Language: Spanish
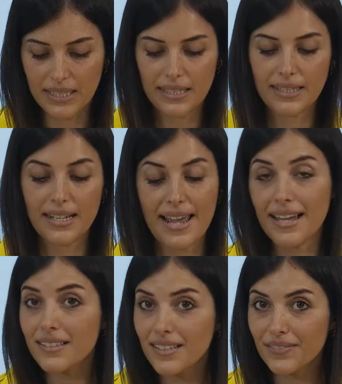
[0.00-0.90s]
de
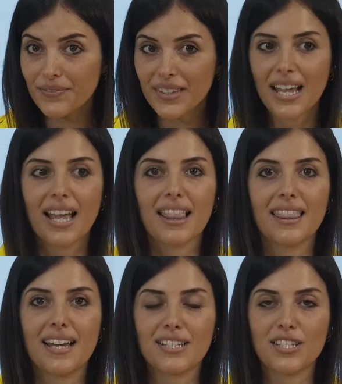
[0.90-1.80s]
bebidas.
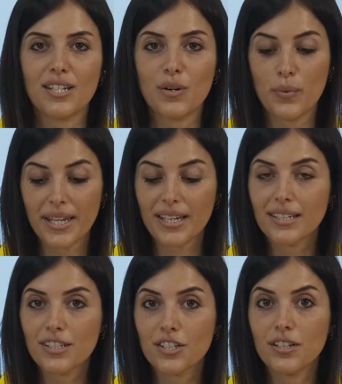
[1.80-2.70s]
En
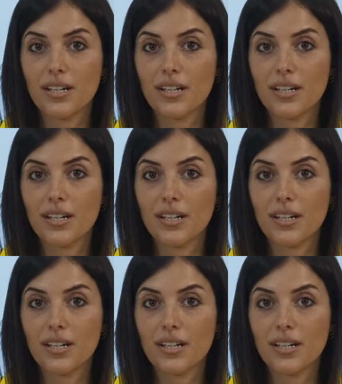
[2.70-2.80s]
cuanto al